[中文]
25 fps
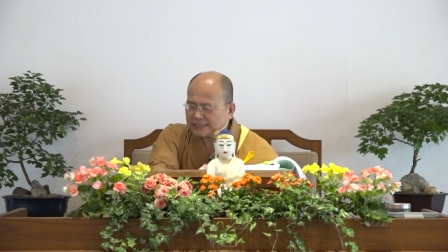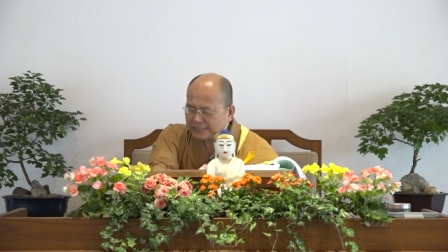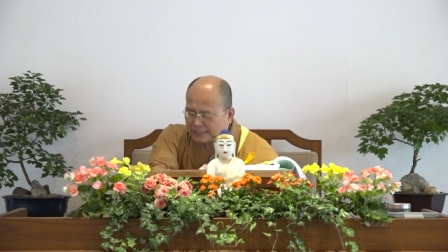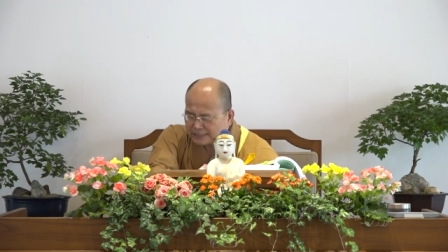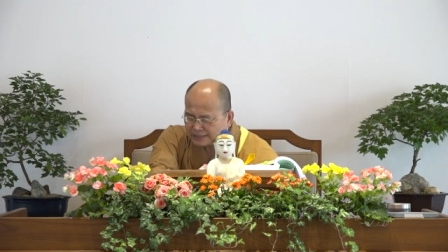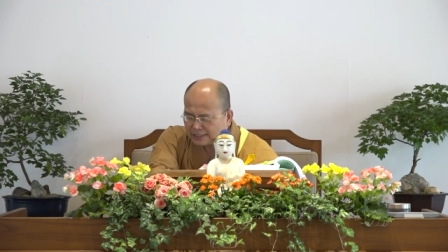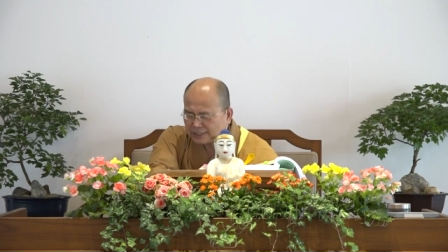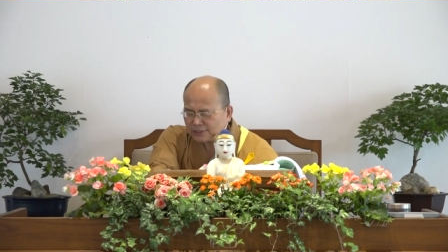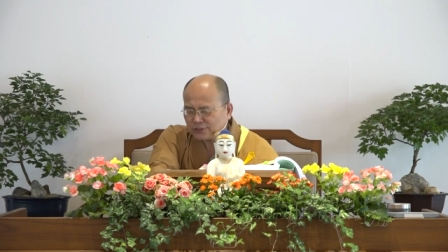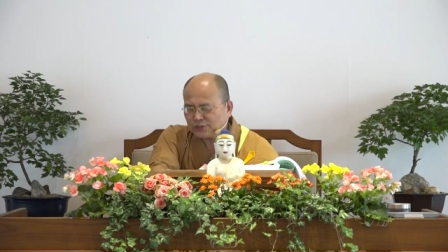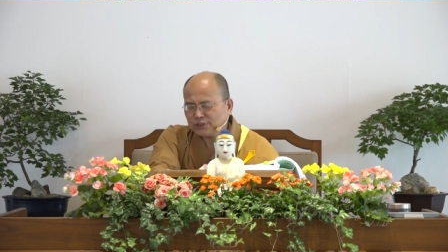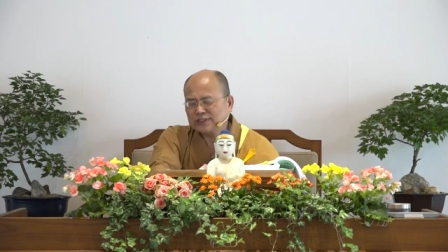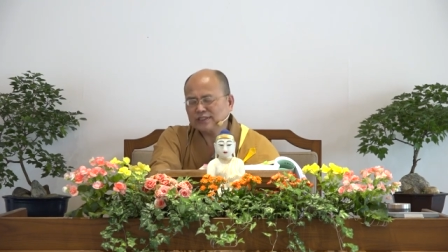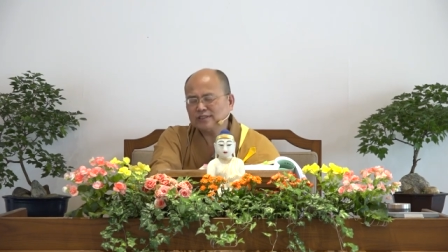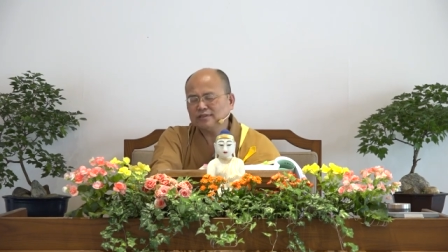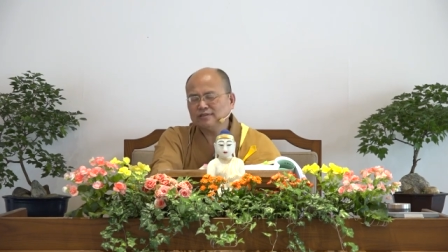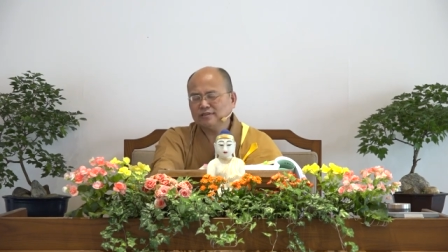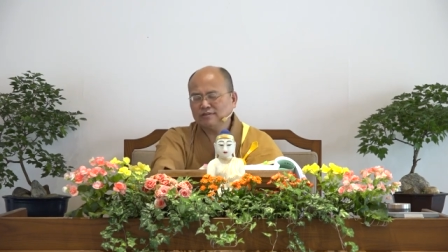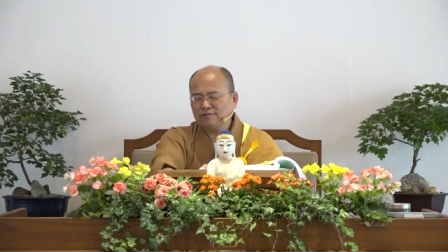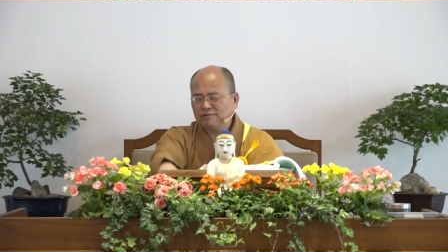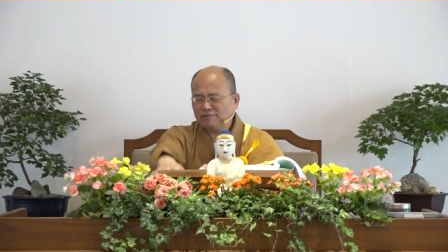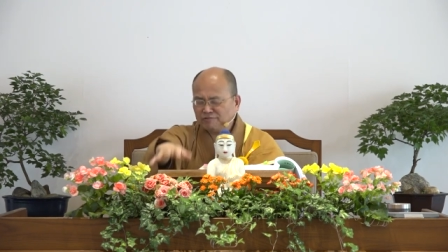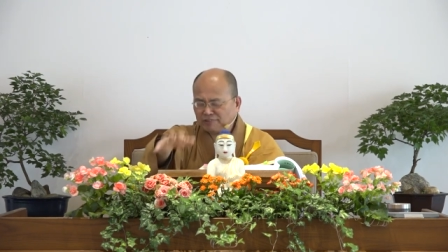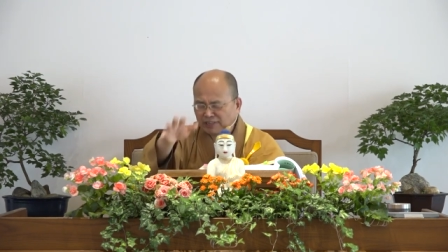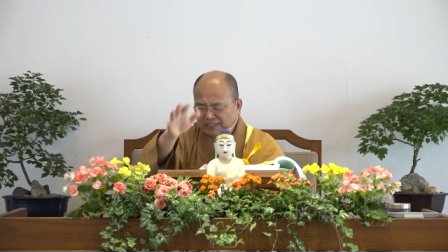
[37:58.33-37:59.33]
真的就是
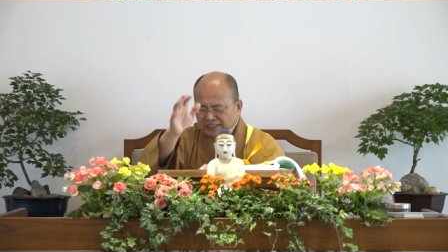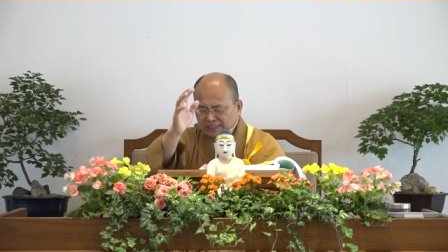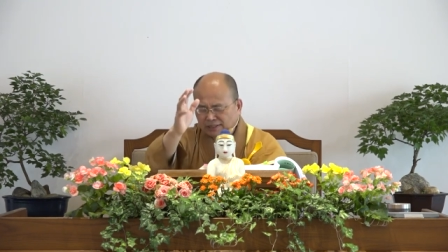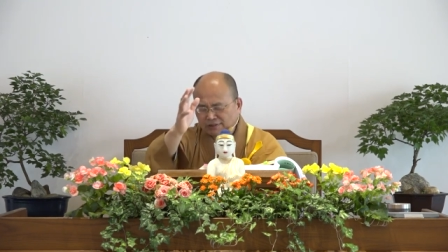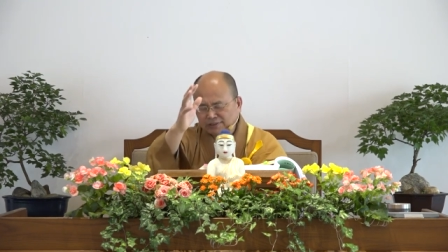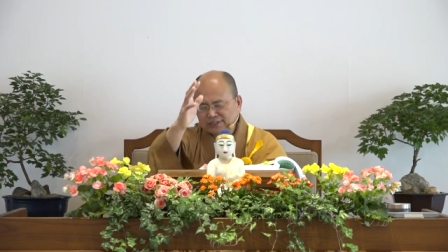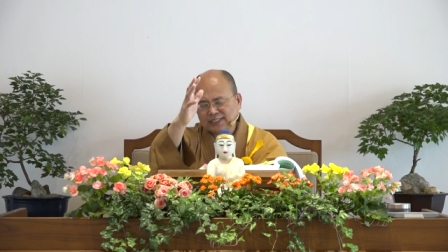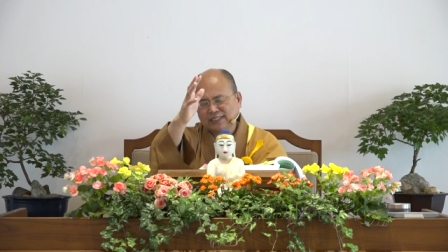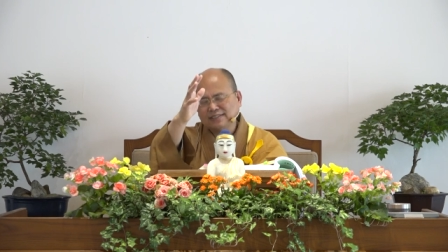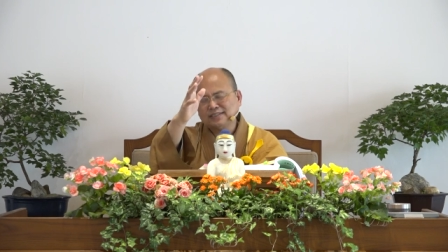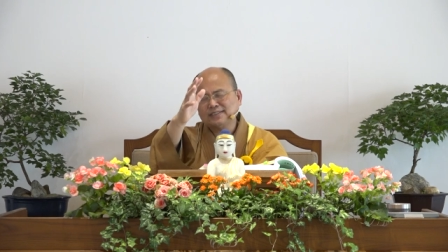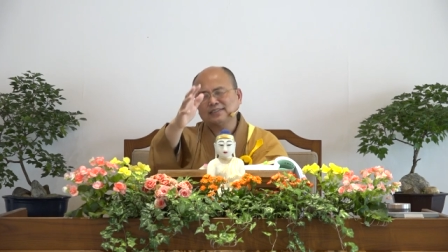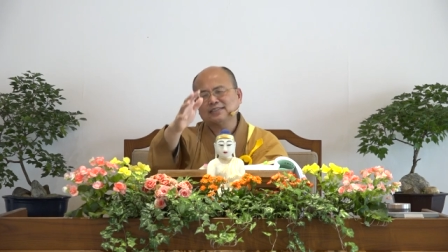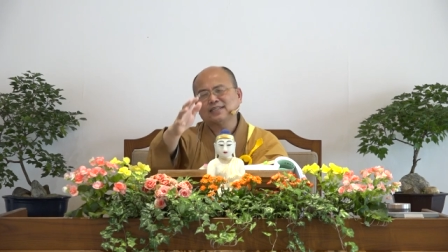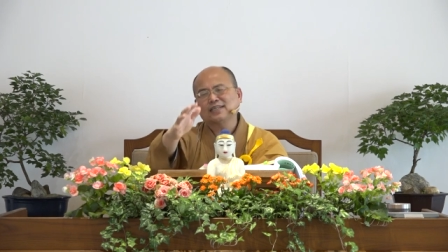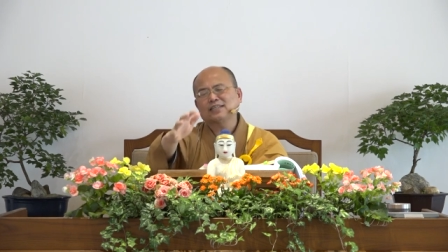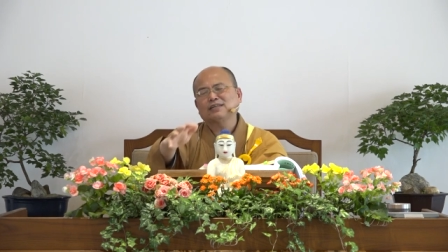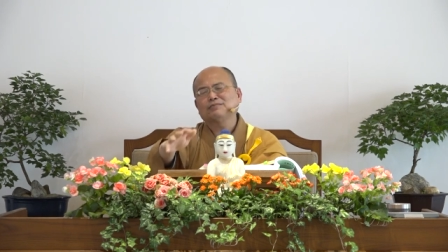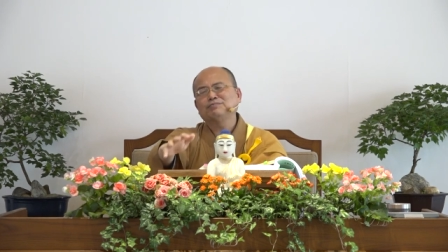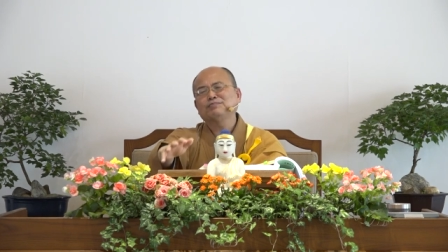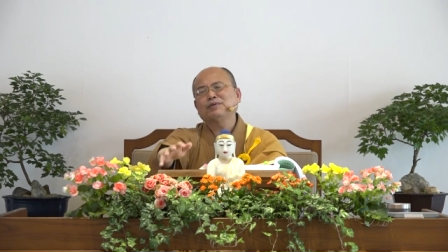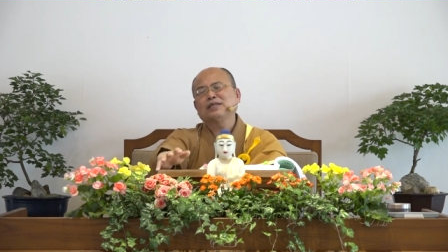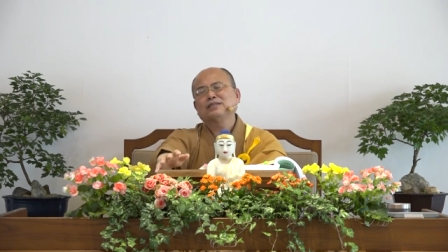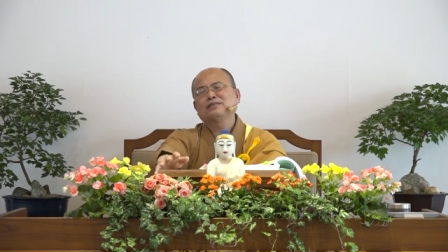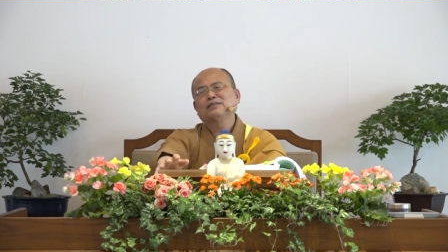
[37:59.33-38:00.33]
烦恼生死的
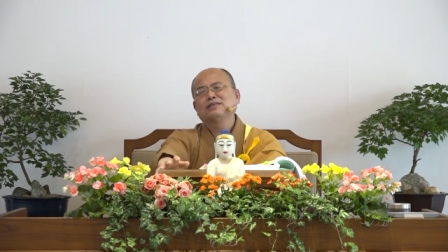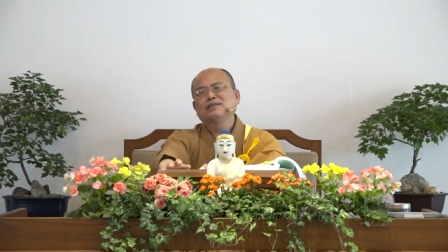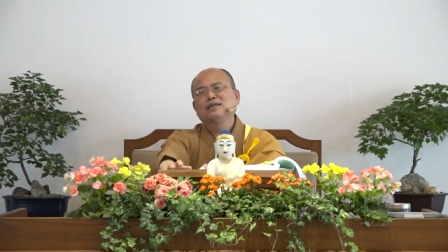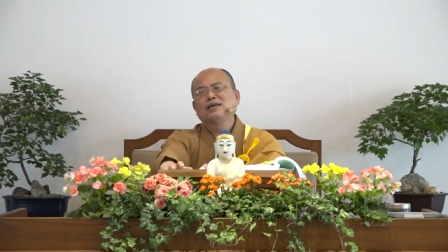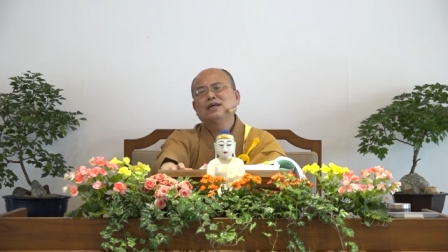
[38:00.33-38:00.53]
根本。